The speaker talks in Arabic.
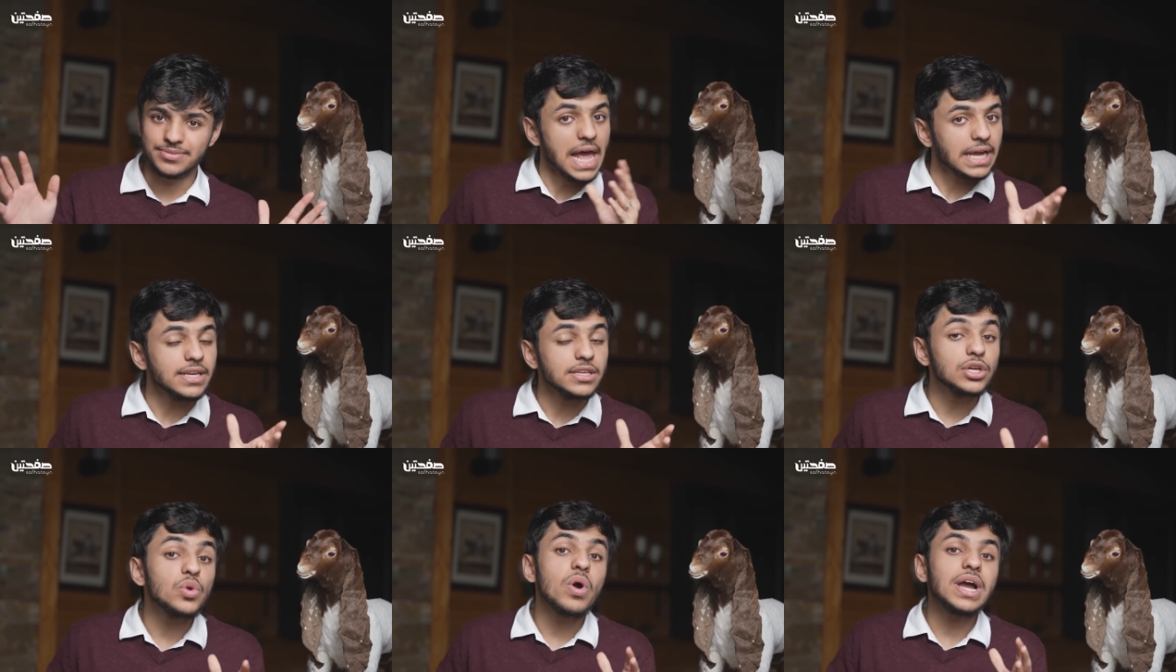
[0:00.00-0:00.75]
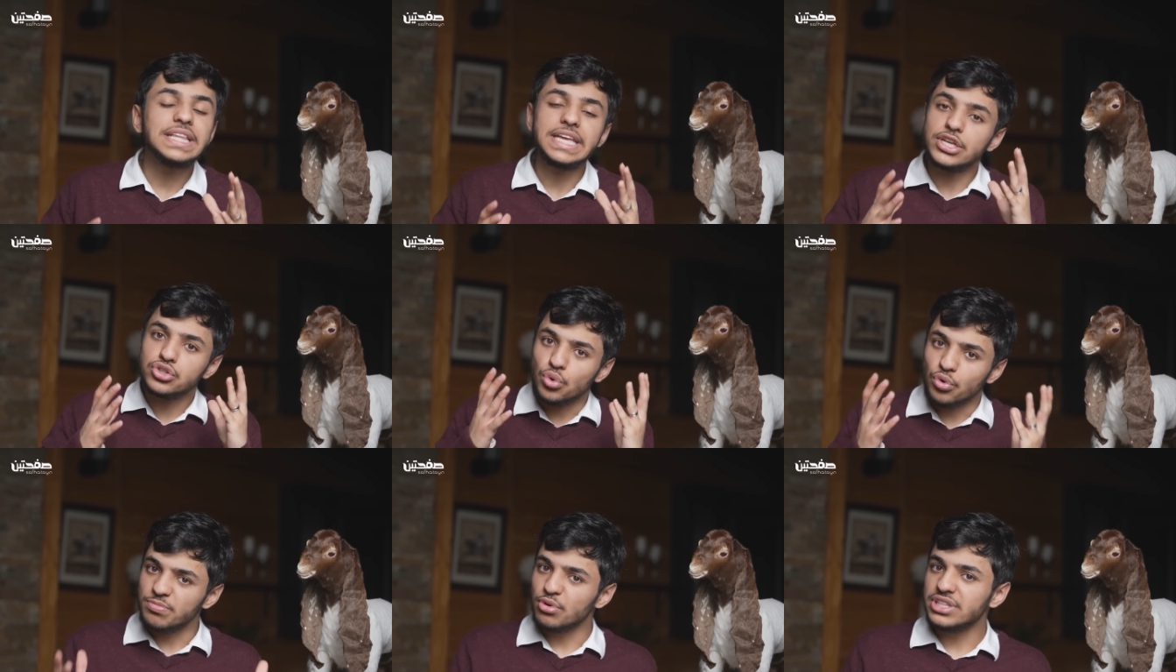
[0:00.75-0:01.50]
لكن كل واحد يعيش
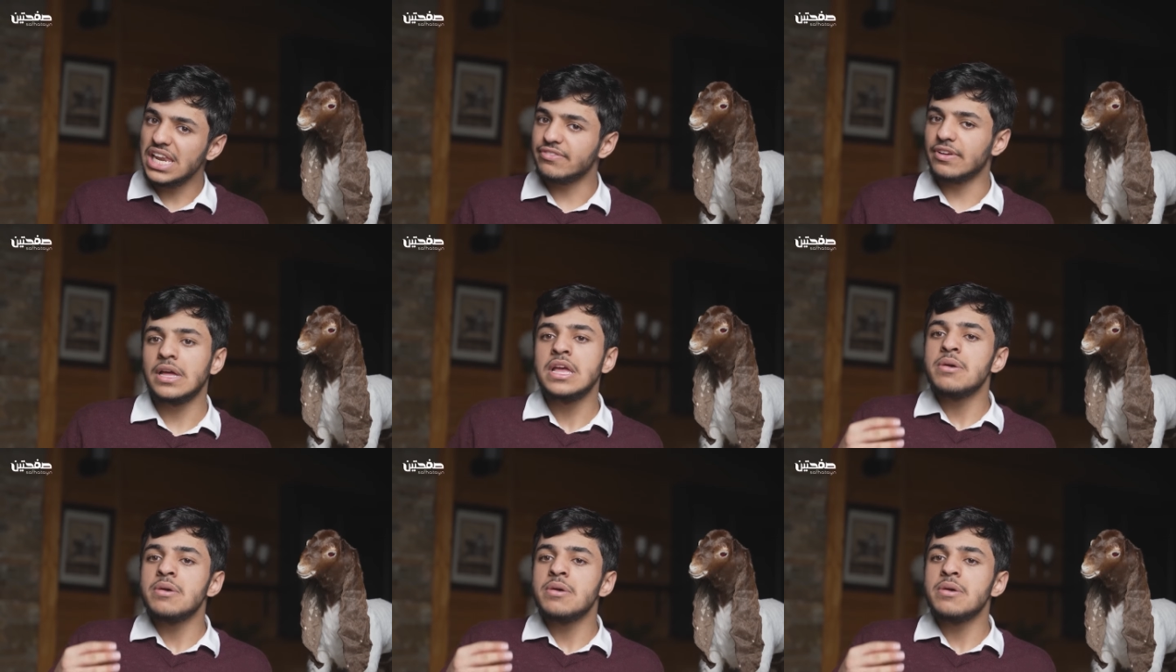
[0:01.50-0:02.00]
ظروف مختلفه،